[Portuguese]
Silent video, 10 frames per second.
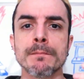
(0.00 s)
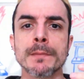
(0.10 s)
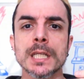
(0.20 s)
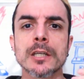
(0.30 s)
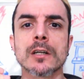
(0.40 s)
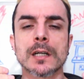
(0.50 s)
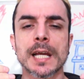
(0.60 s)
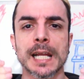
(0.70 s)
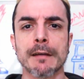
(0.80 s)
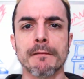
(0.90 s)
Meteor,
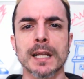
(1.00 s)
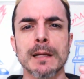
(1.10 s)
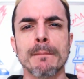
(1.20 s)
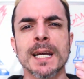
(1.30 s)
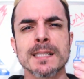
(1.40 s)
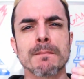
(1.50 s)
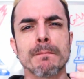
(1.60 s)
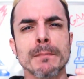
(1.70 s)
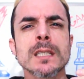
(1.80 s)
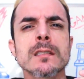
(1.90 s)
ela fala mais
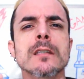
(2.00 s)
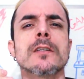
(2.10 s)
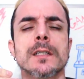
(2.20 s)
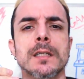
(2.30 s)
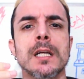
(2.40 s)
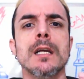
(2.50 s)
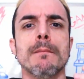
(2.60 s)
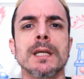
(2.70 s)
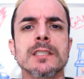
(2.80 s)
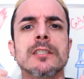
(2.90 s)
Meteor.
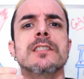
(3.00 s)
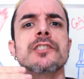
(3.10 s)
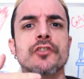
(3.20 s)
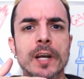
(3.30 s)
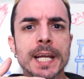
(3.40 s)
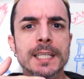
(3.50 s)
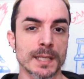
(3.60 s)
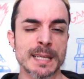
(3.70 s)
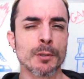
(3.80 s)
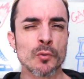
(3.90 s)
Meteor Strike,
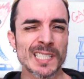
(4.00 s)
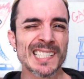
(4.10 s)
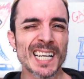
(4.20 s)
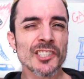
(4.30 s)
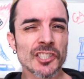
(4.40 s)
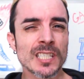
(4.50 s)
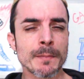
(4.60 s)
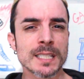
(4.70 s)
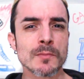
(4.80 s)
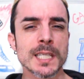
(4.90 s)
mas a pronúncia certinha
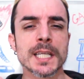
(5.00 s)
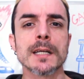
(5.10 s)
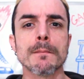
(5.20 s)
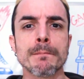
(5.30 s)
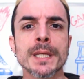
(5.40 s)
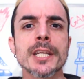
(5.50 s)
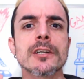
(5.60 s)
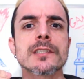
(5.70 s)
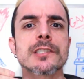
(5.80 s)
mesmo seria Meteor